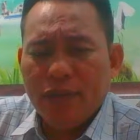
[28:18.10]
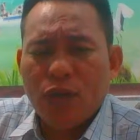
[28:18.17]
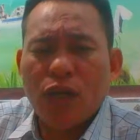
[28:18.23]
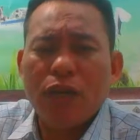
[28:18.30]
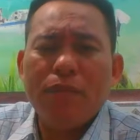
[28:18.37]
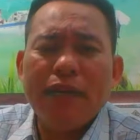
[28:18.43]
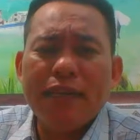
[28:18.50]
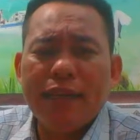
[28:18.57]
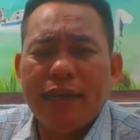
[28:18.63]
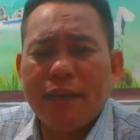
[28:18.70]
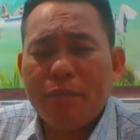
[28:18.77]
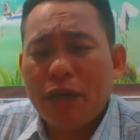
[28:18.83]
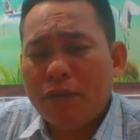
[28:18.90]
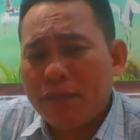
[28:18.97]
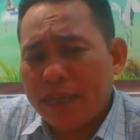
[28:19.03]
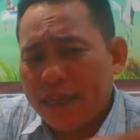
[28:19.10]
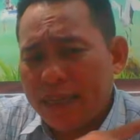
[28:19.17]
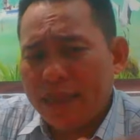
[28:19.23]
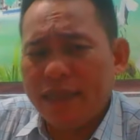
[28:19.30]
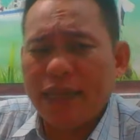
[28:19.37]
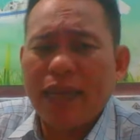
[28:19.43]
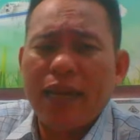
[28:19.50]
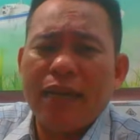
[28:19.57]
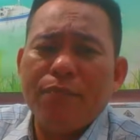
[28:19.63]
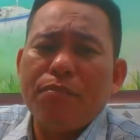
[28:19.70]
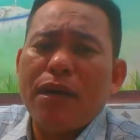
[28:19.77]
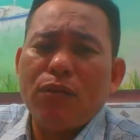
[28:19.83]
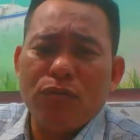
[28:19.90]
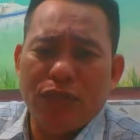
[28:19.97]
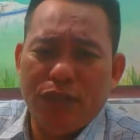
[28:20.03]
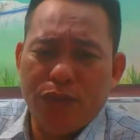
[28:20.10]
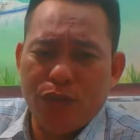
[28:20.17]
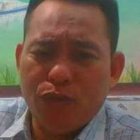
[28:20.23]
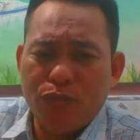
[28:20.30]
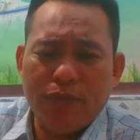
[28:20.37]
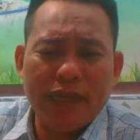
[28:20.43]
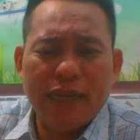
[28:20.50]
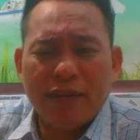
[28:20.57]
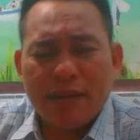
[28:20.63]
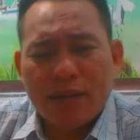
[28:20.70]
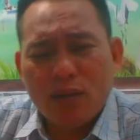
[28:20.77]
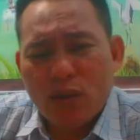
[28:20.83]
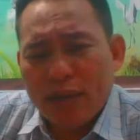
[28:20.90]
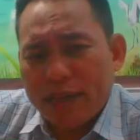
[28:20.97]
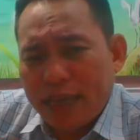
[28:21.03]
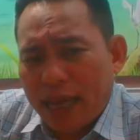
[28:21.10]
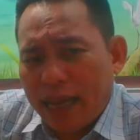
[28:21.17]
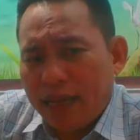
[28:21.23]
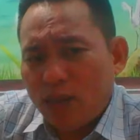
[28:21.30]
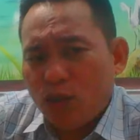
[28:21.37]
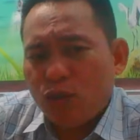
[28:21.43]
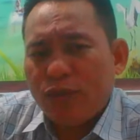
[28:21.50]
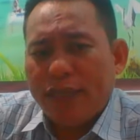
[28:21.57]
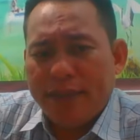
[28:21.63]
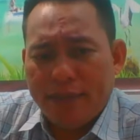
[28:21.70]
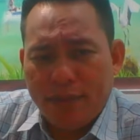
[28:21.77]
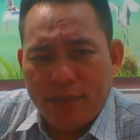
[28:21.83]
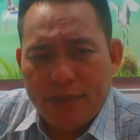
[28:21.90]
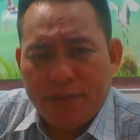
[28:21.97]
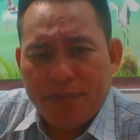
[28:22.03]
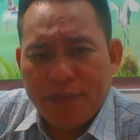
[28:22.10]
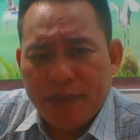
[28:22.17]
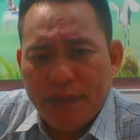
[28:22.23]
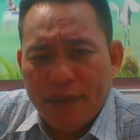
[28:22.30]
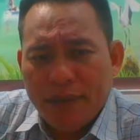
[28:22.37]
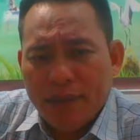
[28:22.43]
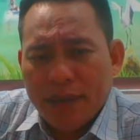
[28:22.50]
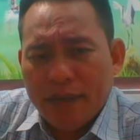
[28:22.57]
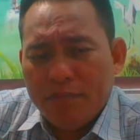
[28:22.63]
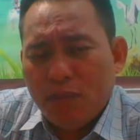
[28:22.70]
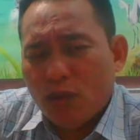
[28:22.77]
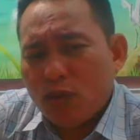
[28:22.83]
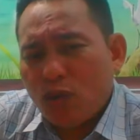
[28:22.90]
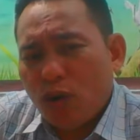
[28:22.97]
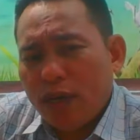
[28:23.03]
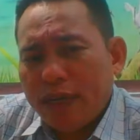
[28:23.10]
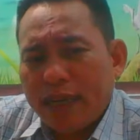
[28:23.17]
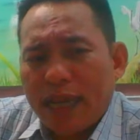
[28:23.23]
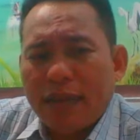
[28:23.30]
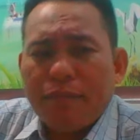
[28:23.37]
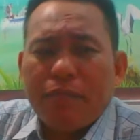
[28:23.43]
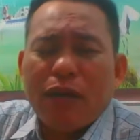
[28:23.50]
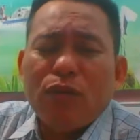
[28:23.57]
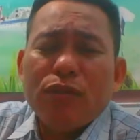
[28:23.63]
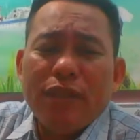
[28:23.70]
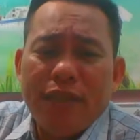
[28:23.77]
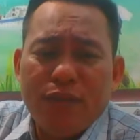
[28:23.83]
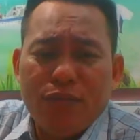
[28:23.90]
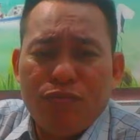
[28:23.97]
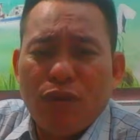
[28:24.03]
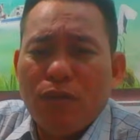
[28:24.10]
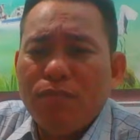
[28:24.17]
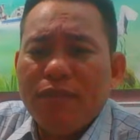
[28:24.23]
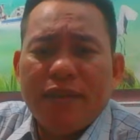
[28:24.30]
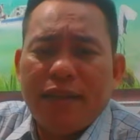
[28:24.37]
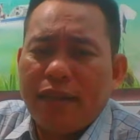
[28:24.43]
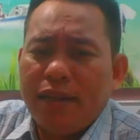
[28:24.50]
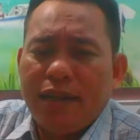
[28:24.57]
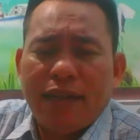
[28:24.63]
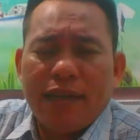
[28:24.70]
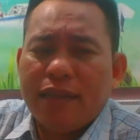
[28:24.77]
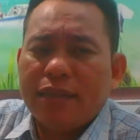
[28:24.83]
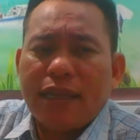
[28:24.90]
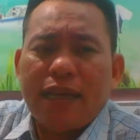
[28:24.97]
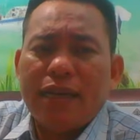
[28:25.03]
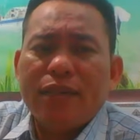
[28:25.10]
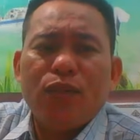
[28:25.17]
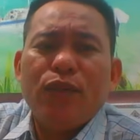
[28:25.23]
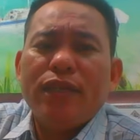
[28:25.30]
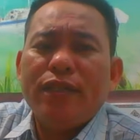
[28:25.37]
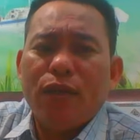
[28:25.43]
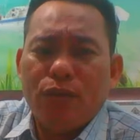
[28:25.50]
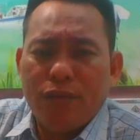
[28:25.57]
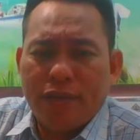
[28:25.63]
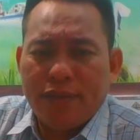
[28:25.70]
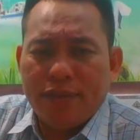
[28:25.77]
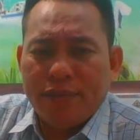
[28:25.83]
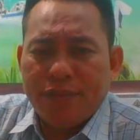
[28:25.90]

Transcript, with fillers: hỏi bây giờ bơm cái nền nhà nó bao nhiêu bắt đầu nó nói cả số tiền luôn ở một khối cát bao nhiêu bơm như đó là người ta có chuyển đủ